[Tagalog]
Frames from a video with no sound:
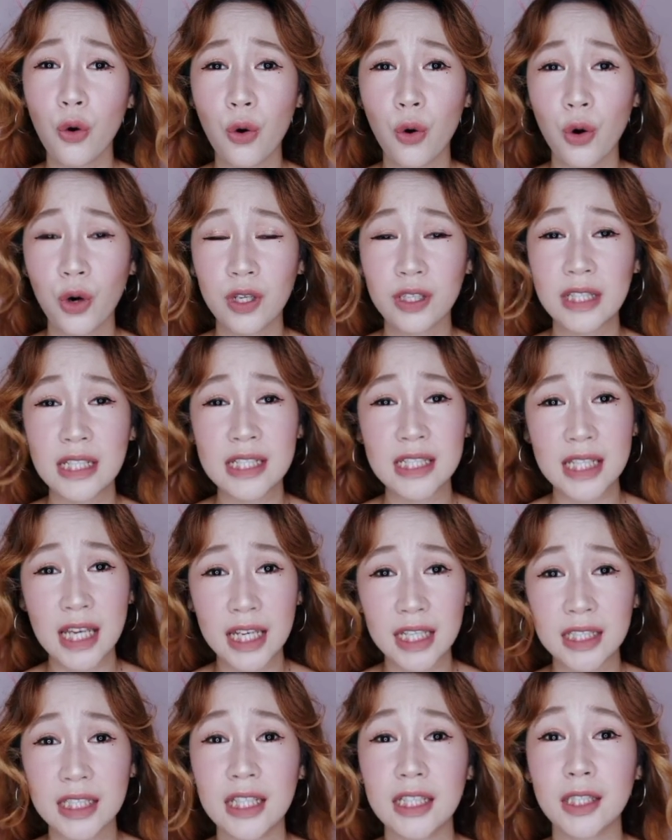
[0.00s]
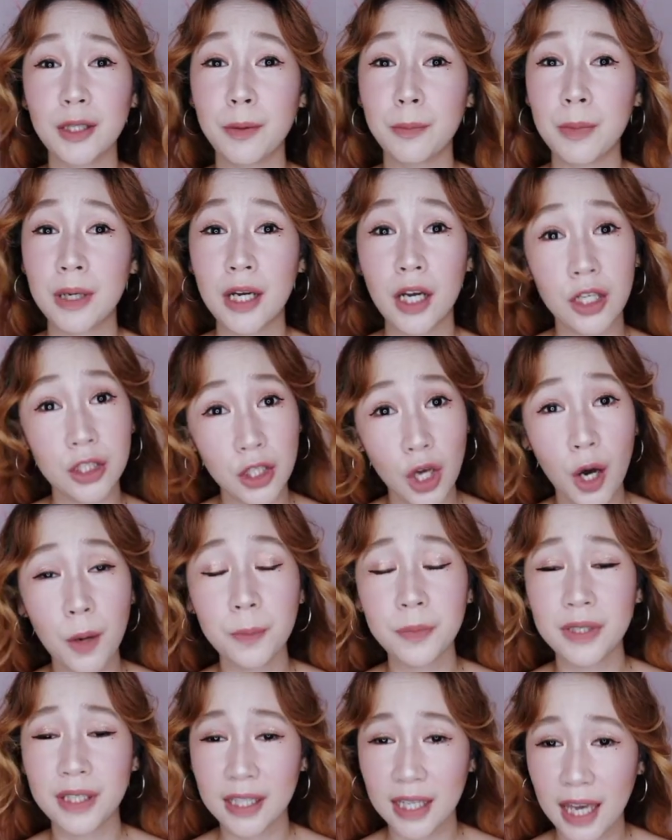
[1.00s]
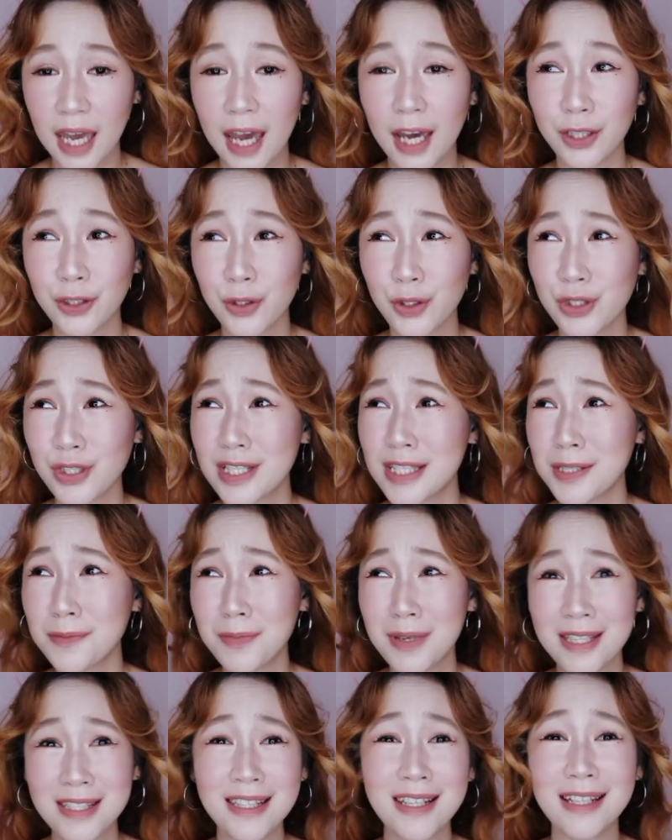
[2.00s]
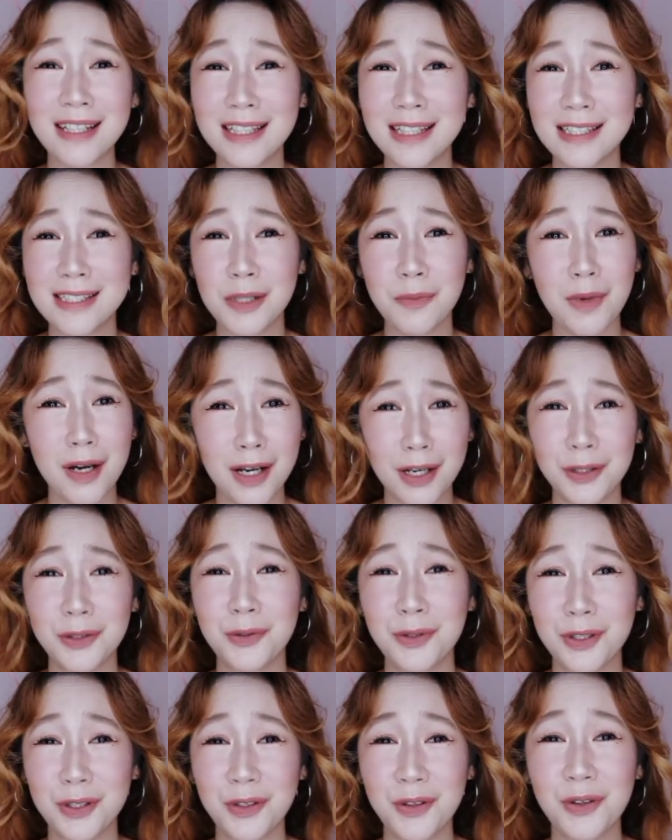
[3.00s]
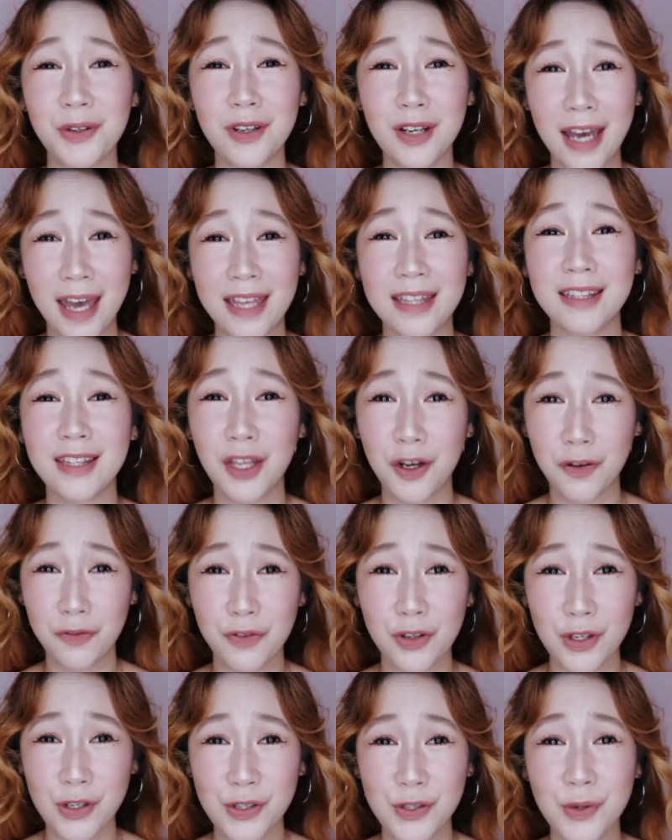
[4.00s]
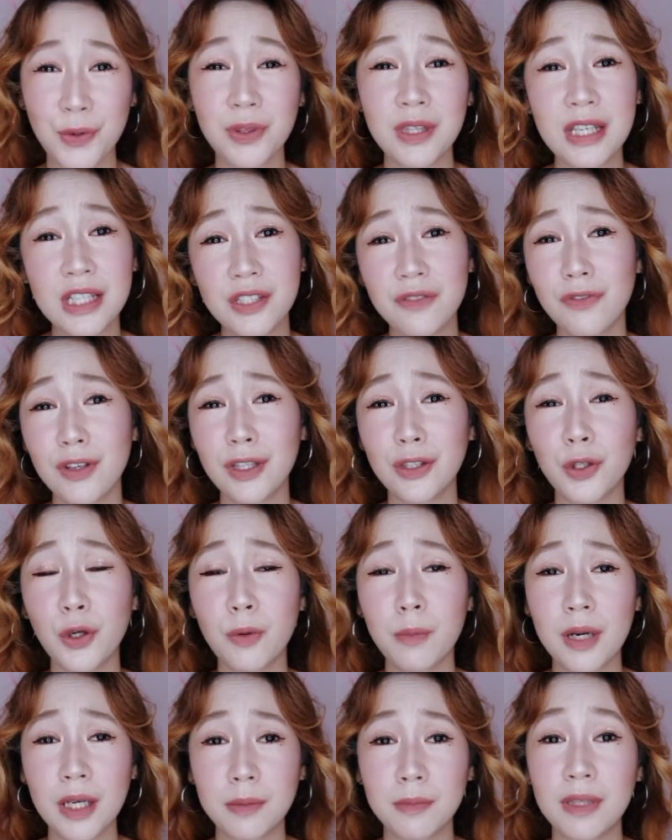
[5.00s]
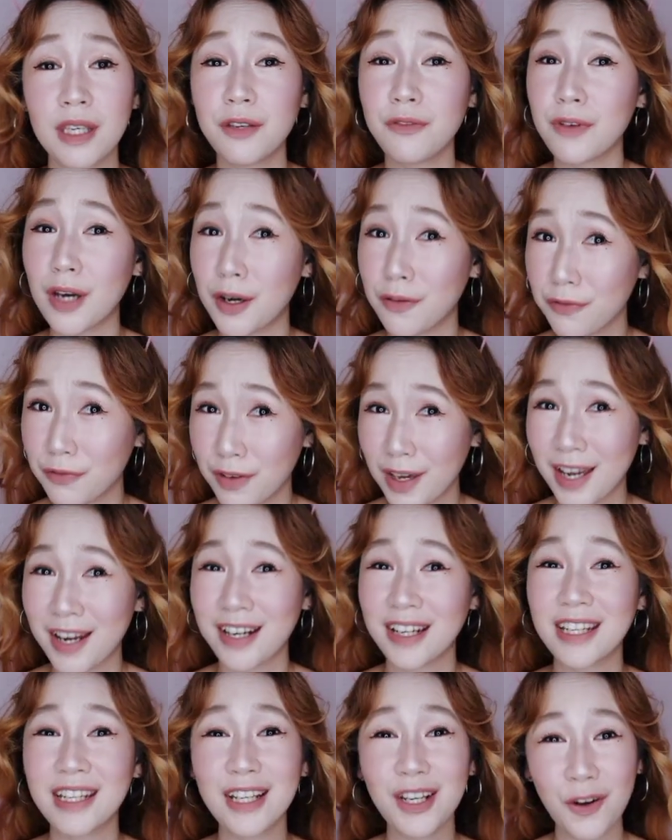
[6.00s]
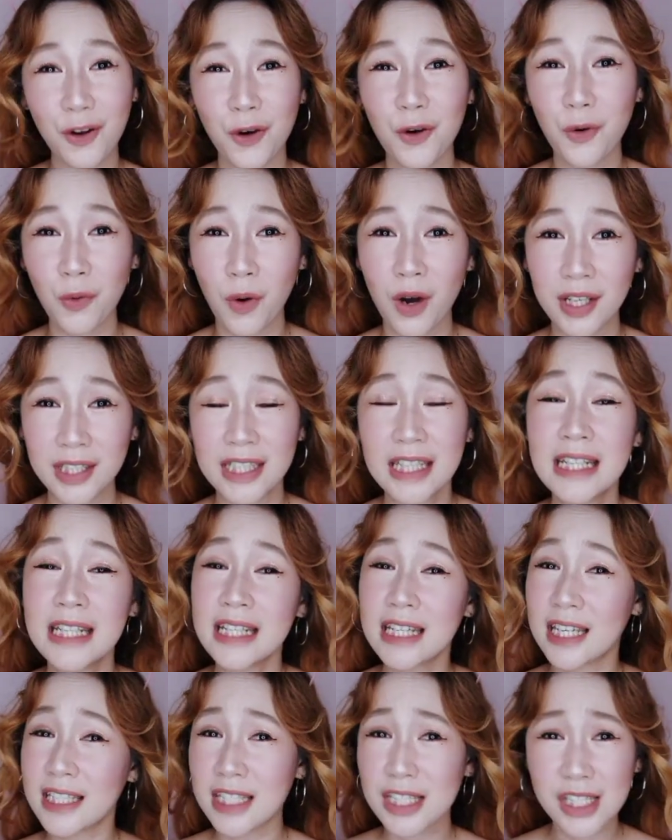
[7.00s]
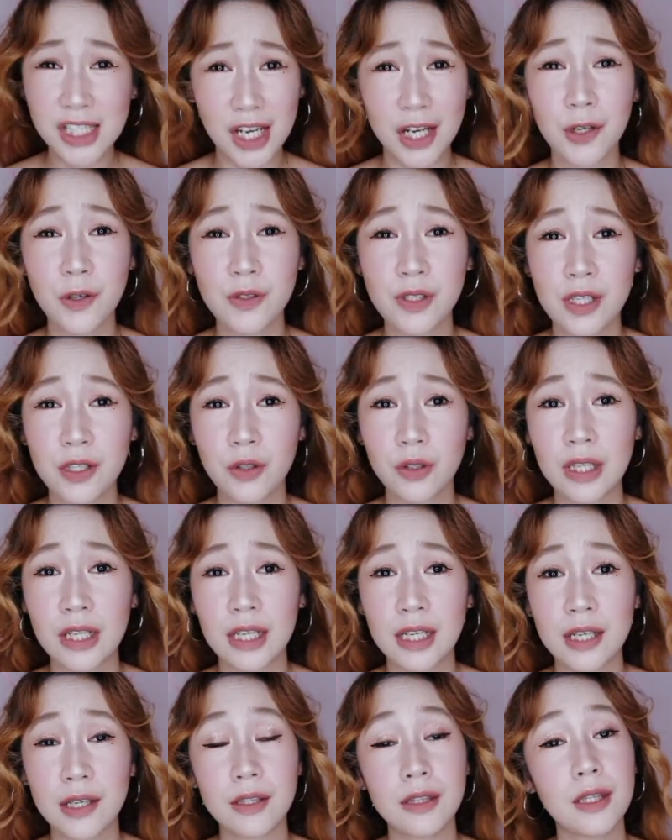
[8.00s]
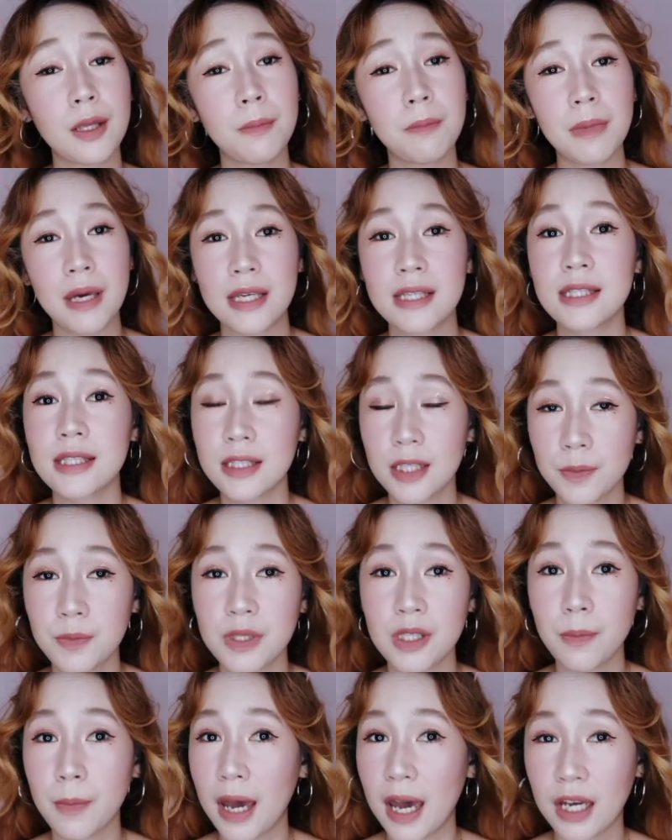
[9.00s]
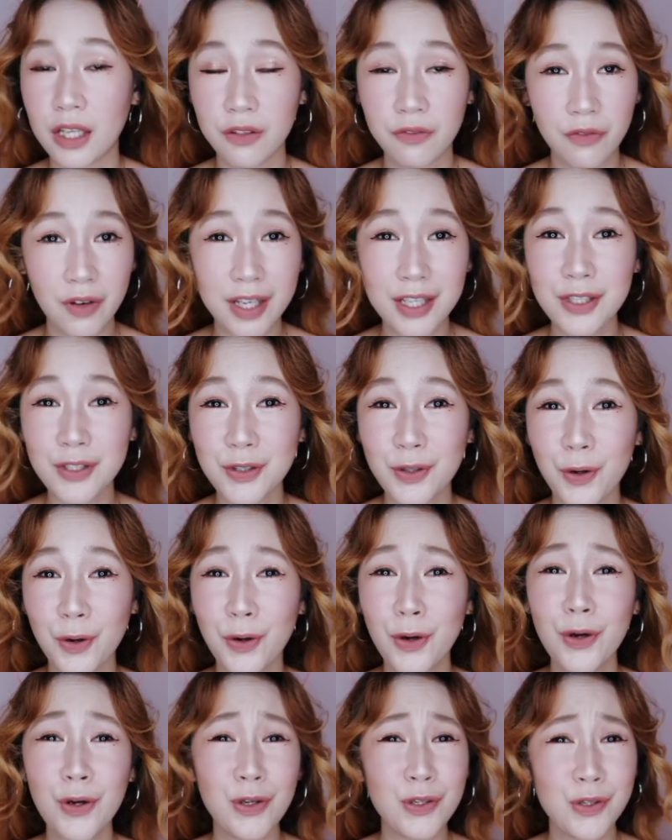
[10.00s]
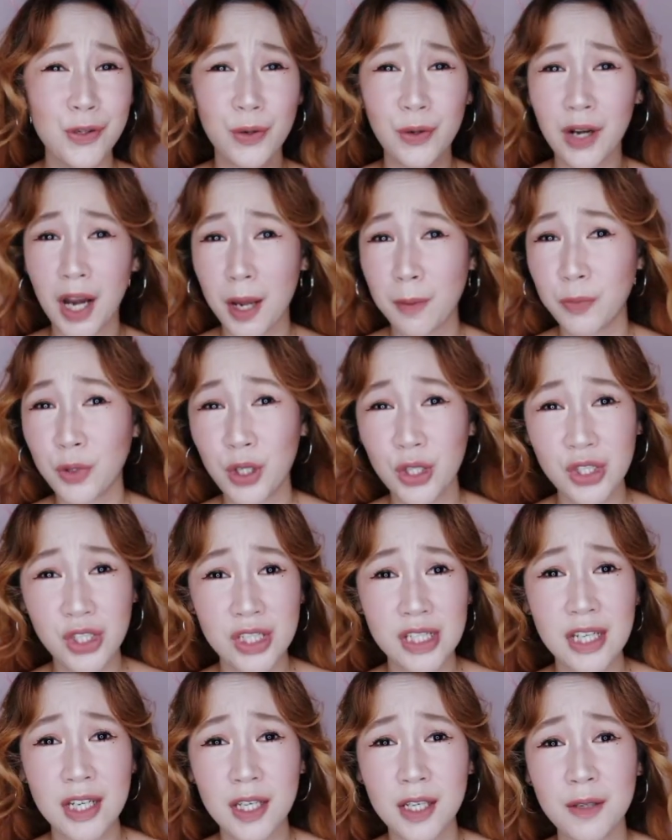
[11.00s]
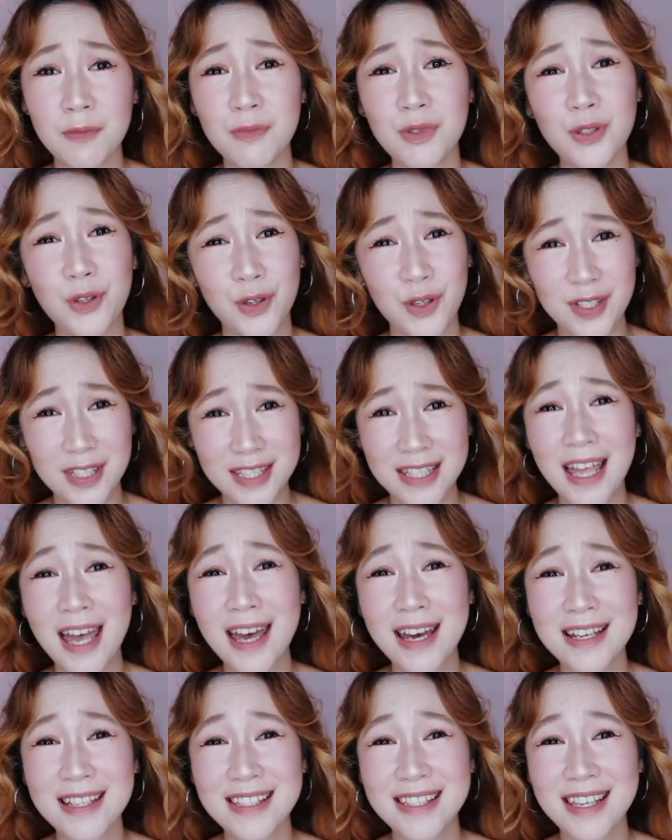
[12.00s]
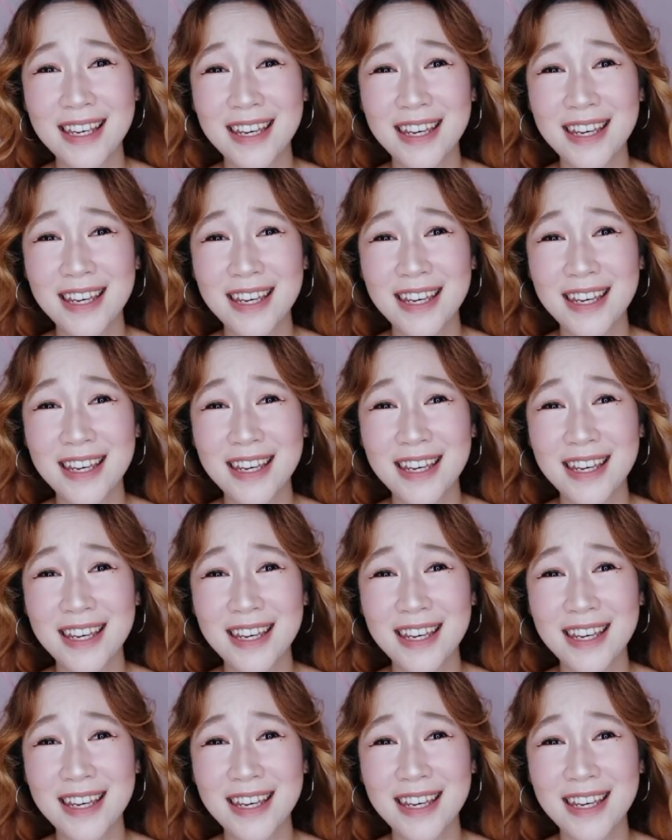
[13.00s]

or deciding na mag-adopt ng cat or just basically sa mga katulad kong cat lovers. So this video might be a very long one kasi share ko sa inyo talaga yung the best tips na ma-advise ko. So grab your chips or snacks